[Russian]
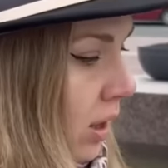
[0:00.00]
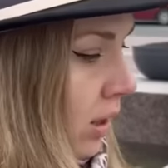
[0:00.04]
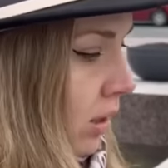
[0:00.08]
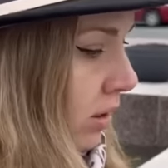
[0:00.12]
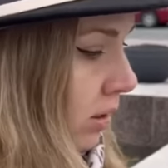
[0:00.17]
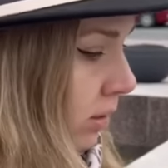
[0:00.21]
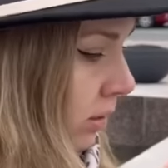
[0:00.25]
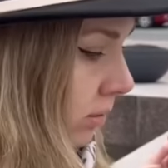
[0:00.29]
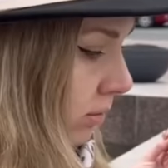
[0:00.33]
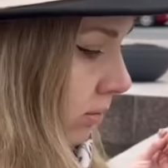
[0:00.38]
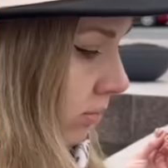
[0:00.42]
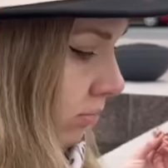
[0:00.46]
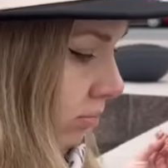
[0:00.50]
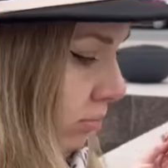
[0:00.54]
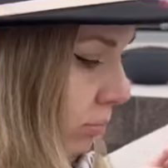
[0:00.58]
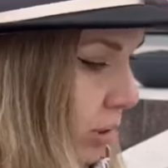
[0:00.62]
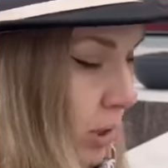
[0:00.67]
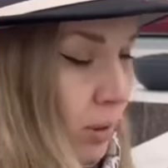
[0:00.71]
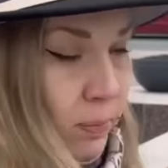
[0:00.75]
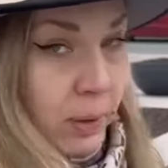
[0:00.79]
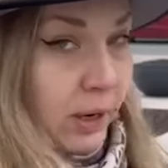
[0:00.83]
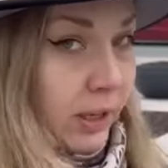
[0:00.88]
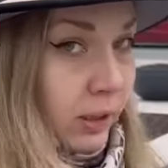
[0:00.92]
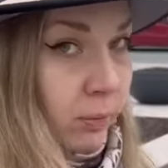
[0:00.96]
эм,
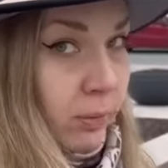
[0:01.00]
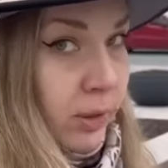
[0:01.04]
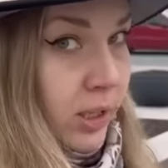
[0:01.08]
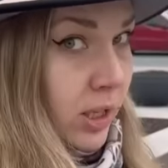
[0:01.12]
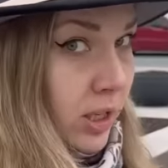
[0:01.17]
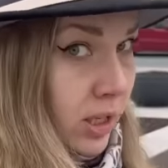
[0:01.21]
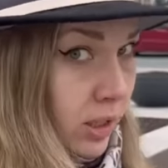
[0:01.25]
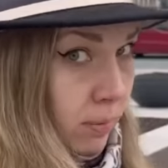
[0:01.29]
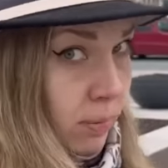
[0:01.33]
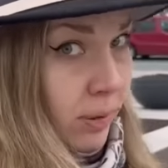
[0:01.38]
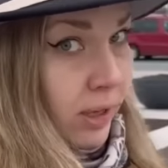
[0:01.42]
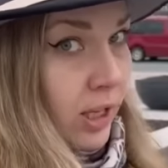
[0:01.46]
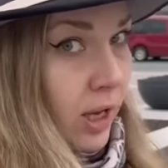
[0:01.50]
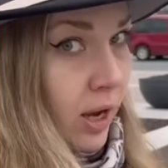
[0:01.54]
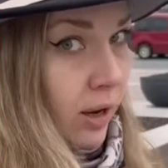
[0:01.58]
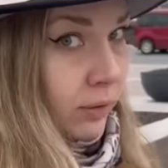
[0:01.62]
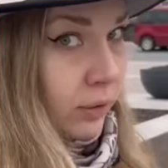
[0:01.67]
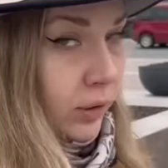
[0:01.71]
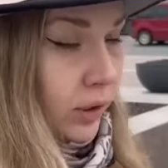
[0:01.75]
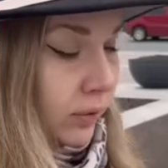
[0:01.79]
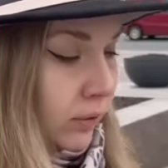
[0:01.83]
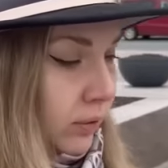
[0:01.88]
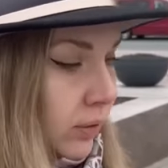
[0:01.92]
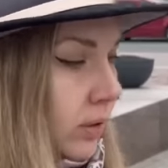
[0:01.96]
проспект
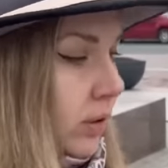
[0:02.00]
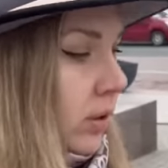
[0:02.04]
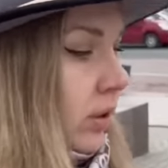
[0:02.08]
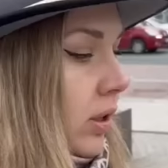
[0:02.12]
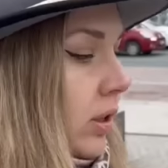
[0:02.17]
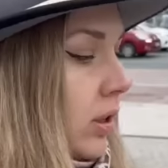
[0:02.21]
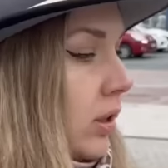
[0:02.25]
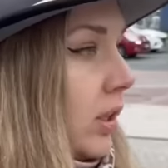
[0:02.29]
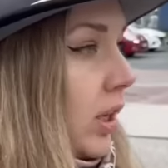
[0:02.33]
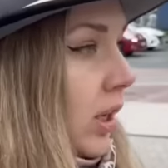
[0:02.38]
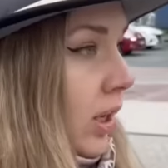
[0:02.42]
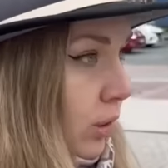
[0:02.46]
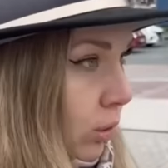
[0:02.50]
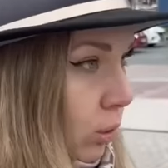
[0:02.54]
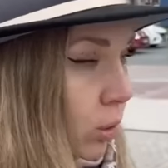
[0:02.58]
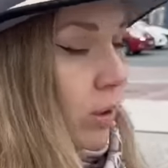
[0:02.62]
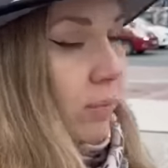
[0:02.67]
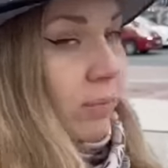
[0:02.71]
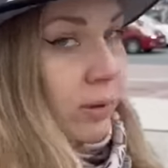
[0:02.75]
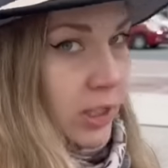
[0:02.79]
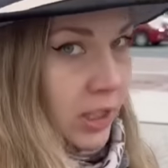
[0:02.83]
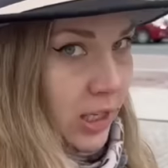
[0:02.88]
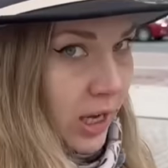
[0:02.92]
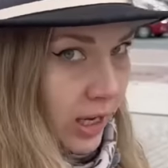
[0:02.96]
космонавтов, на
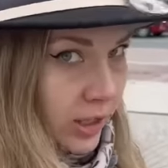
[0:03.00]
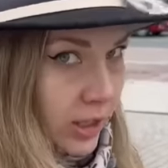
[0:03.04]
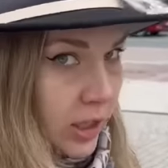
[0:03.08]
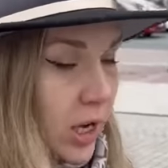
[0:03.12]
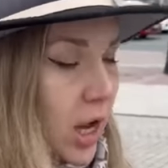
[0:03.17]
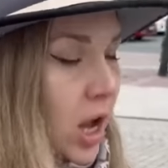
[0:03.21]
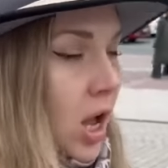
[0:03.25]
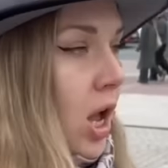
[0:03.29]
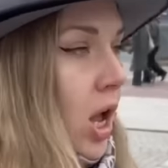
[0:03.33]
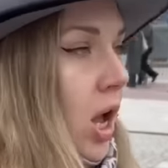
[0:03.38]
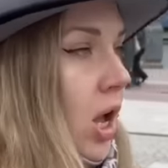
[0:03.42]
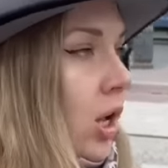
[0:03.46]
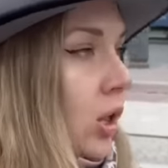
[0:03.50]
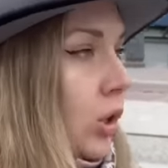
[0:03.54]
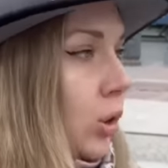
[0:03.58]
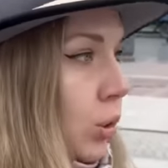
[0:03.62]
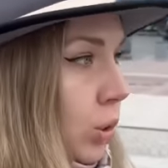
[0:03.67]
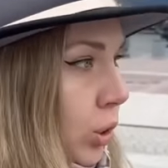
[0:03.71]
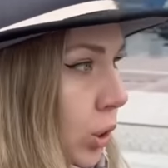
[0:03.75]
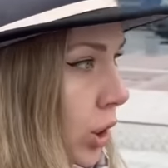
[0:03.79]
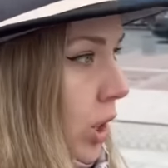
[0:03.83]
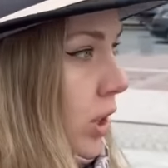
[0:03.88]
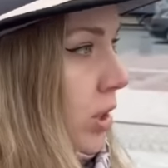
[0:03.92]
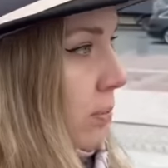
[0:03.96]
котором, кстати,
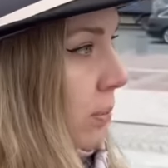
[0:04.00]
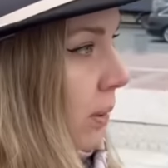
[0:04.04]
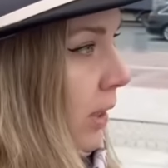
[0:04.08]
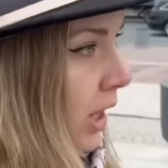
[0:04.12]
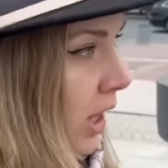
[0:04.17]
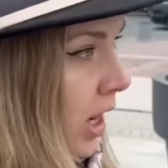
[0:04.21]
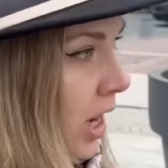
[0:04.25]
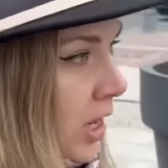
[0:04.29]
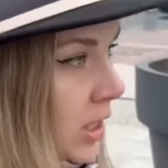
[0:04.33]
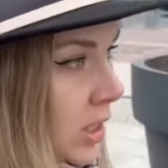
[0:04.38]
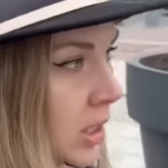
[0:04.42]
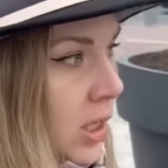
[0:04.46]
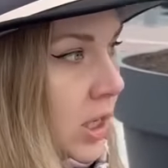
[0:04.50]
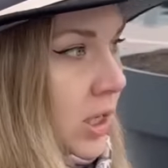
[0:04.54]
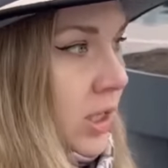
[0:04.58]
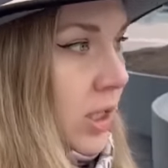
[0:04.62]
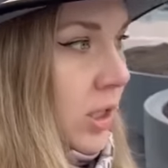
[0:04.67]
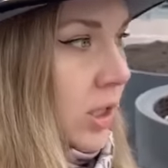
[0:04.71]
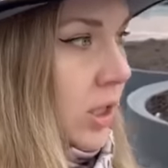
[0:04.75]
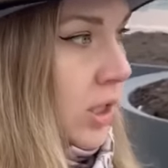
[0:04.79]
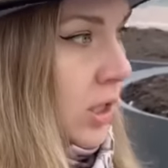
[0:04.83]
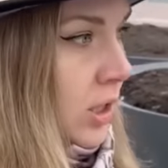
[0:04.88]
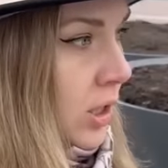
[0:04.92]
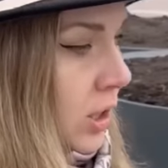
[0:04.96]
тоже располагается
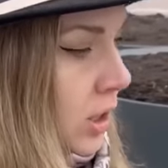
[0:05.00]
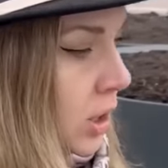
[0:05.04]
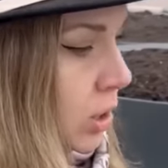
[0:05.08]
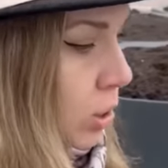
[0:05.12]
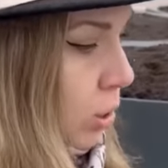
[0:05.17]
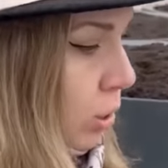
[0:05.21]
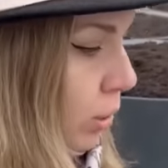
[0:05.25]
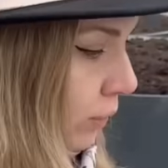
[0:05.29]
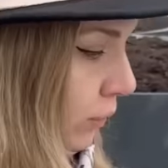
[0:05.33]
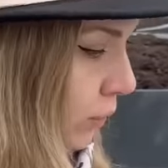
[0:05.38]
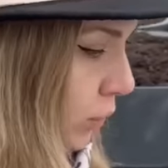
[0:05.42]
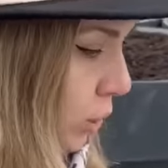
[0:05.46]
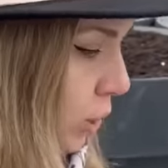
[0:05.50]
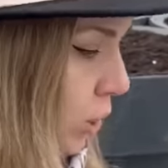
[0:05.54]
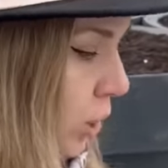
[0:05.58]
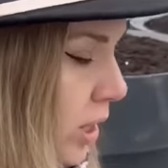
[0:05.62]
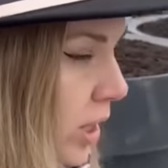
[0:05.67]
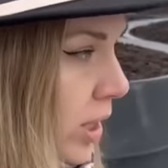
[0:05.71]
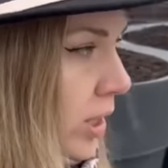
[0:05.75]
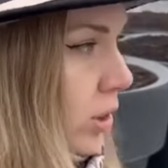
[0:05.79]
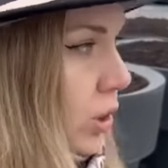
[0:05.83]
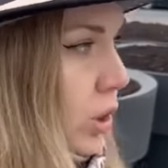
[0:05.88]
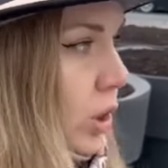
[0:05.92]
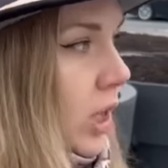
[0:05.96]
один из адресов
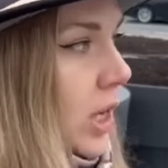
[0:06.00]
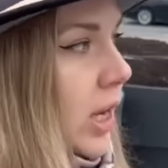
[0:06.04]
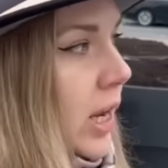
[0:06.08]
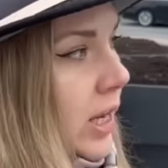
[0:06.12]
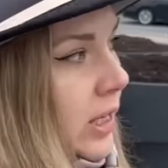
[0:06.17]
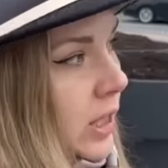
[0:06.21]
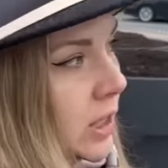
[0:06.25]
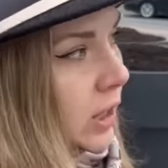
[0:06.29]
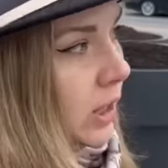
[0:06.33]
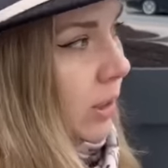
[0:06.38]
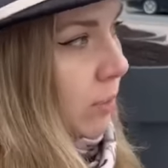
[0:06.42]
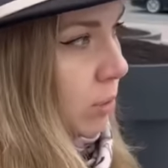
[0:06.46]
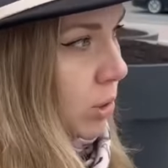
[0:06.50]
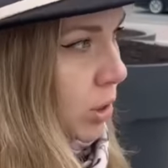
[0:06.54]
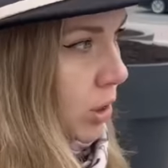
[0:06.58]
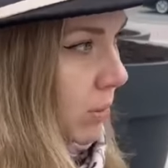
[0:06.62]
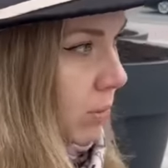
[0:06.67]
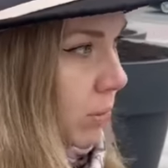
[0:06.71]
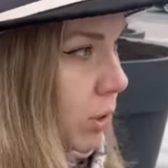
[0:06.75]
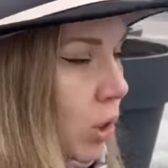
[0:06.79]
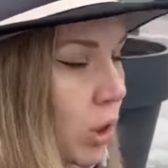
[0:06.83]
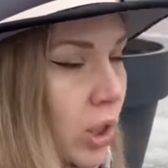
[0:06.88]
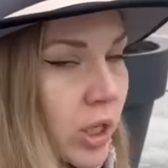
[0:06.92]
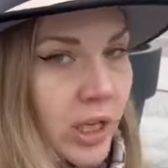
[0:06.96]
Цоя. Жили они там с
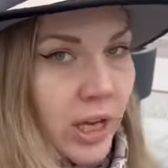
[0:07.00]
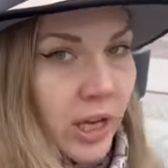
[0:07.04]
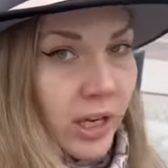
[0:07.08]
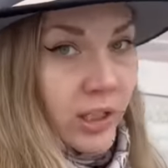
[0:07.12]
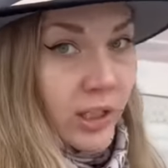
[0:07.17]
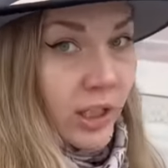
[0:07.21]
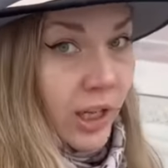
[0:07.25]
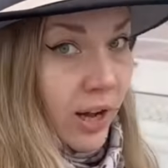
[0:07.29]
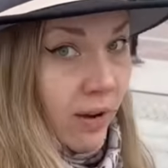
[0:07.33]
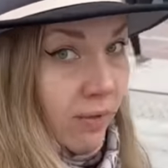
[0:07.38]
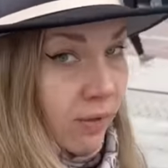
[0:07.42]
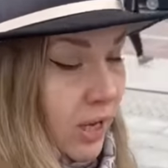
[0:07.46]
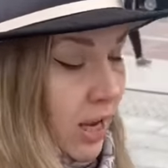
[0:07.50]
семьей некоторое